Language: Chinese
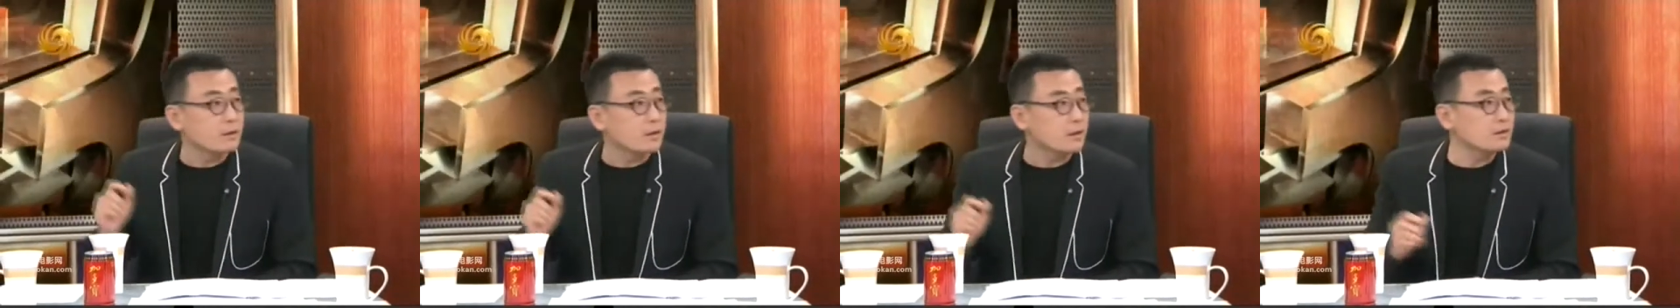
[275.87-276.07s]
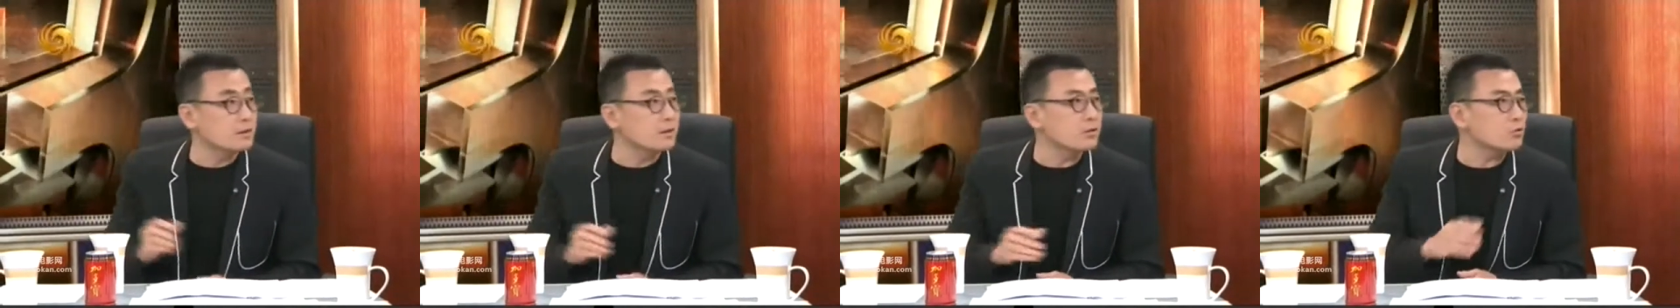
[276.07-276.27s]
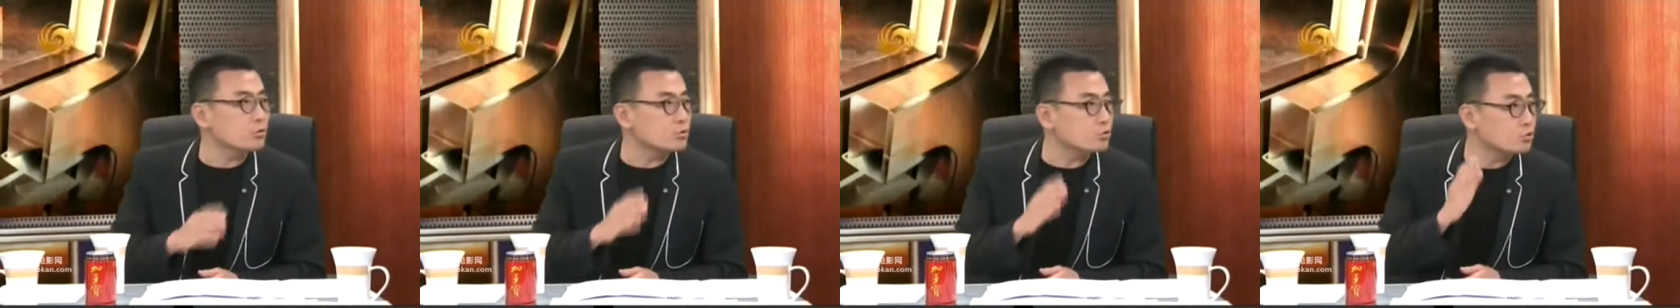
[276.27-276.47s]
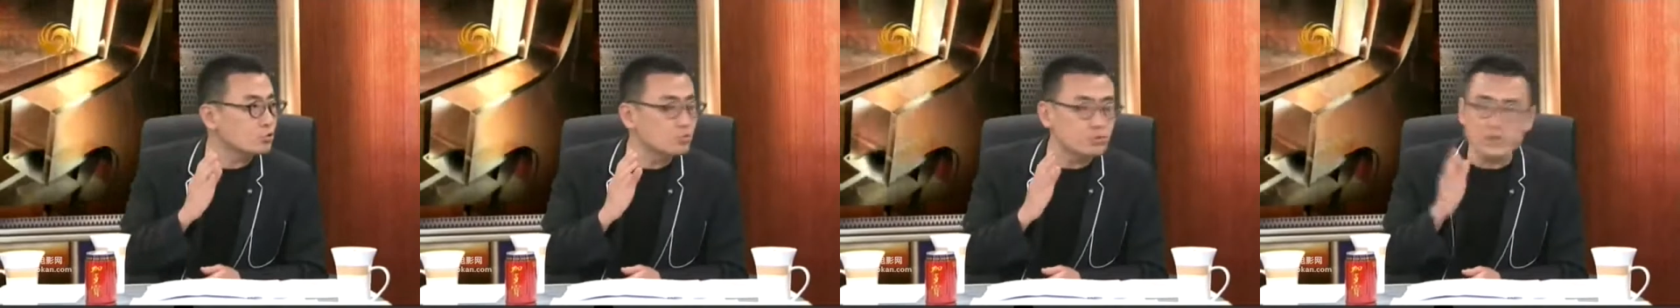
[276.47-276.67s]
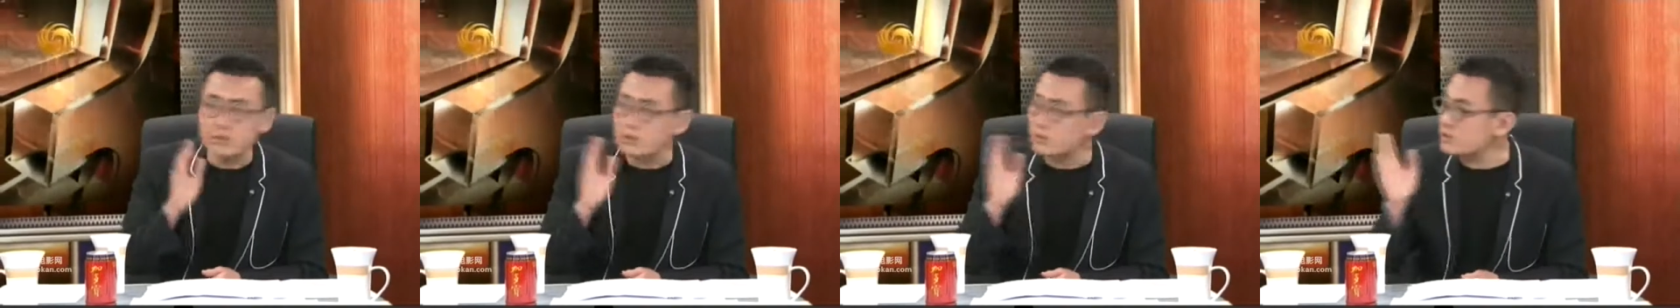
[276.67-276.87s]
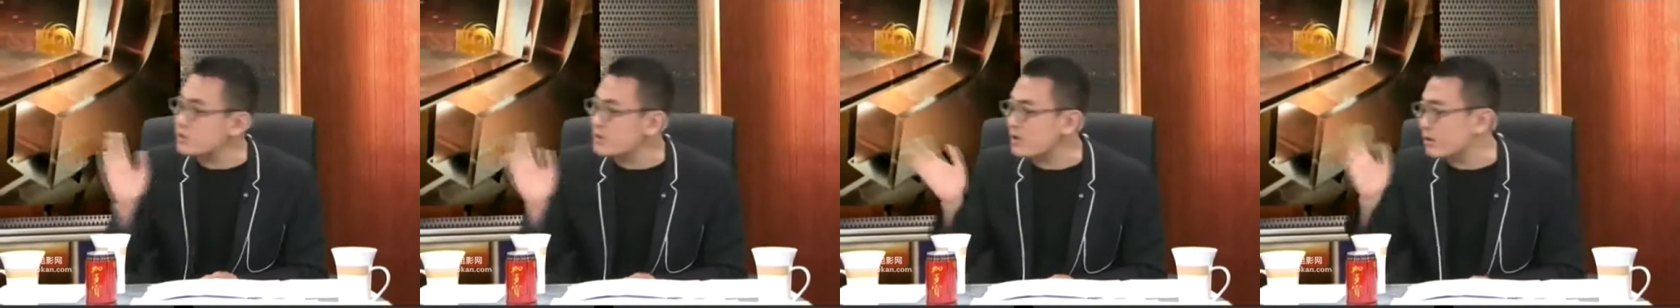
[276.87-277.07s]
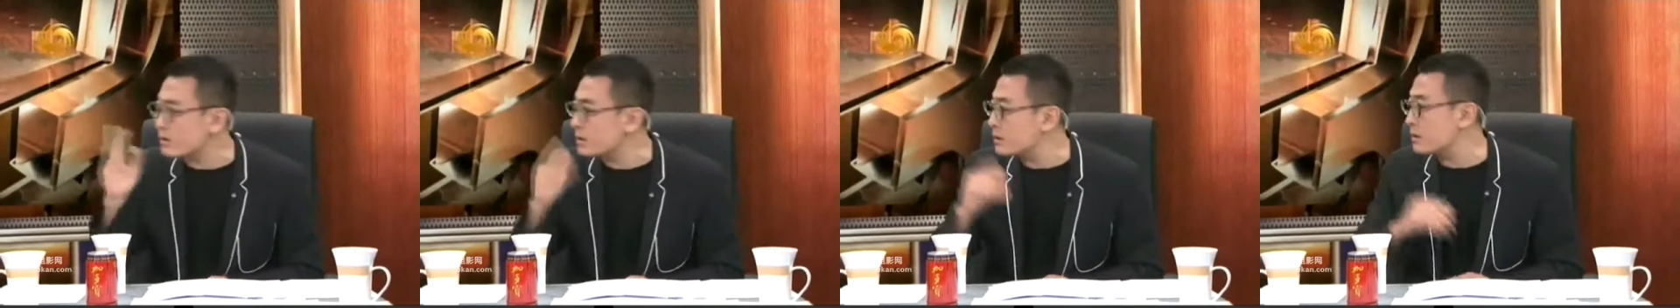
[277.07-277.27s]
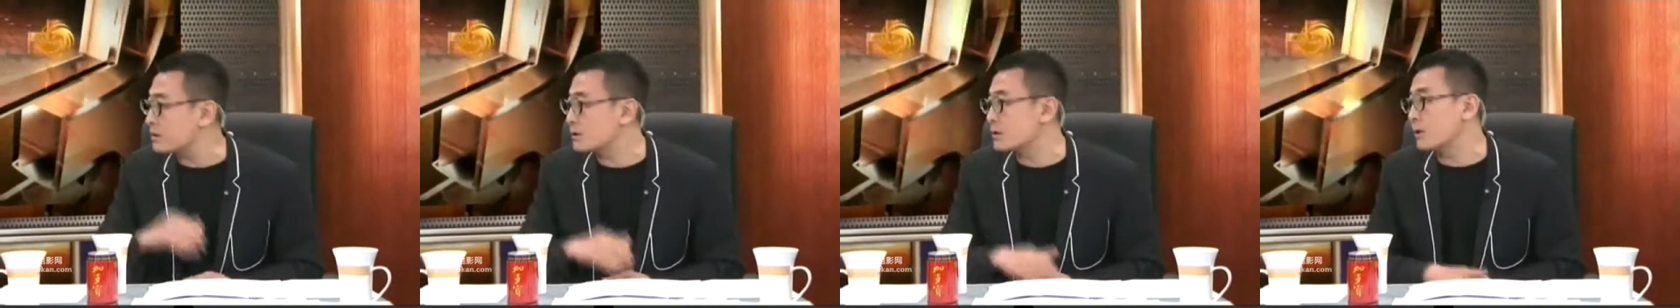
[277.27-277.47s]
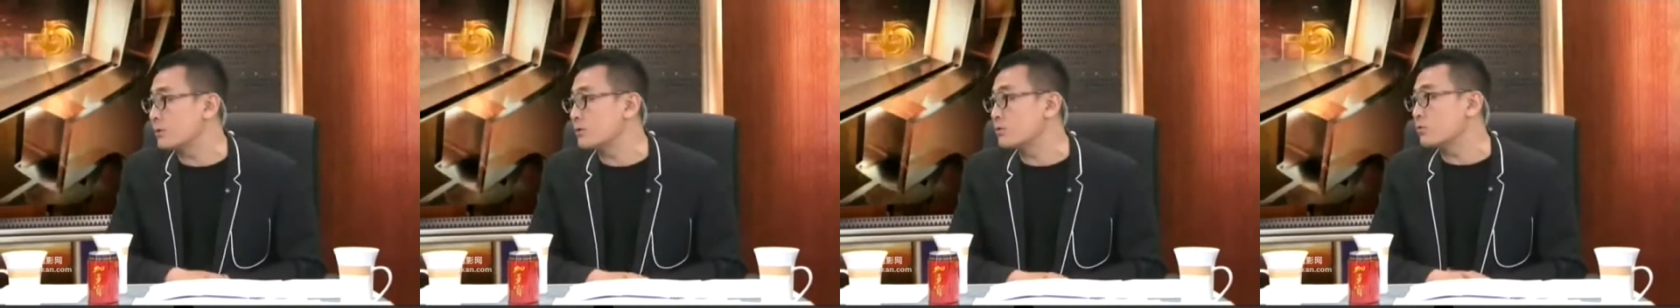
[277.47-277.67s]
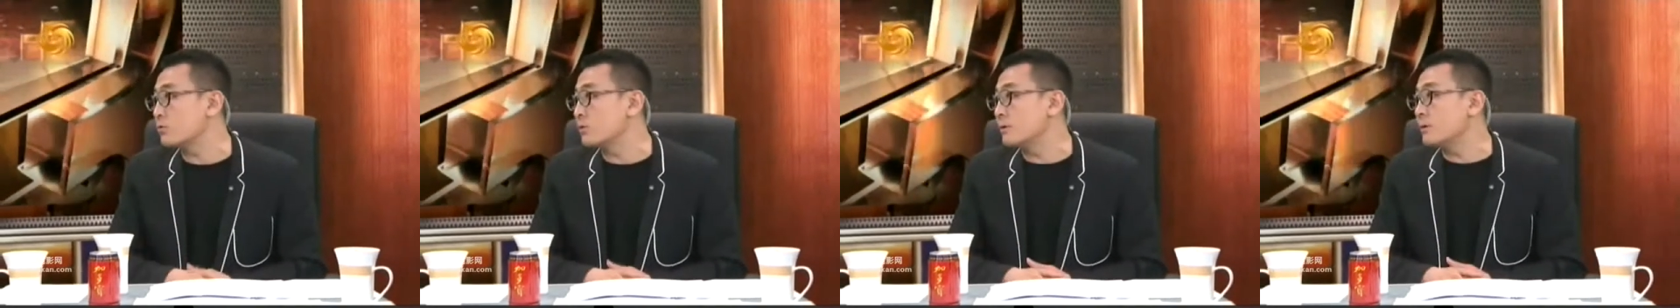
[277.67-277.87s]
哎，能够熟悉到这样一个
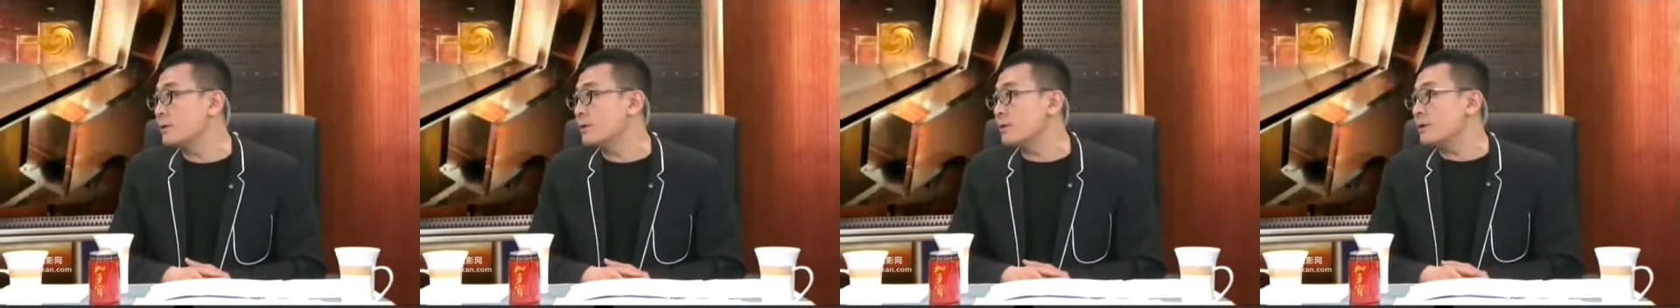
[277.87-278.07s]
程度，